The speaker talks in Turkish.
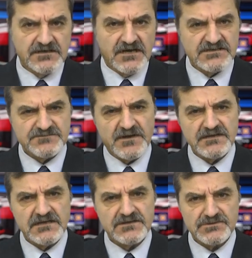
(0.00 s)

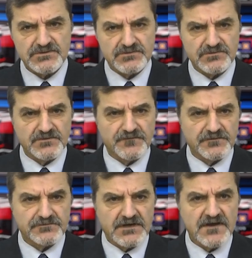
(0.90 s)
Hasbanya'nın sunduğu
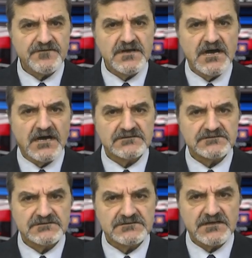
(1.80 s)
fotoğraf
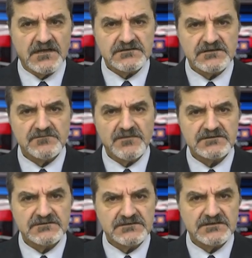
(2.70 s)
anıtın
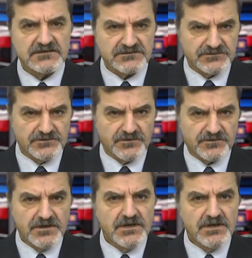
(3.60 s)
kaldırılmadığını kanıtlıyor.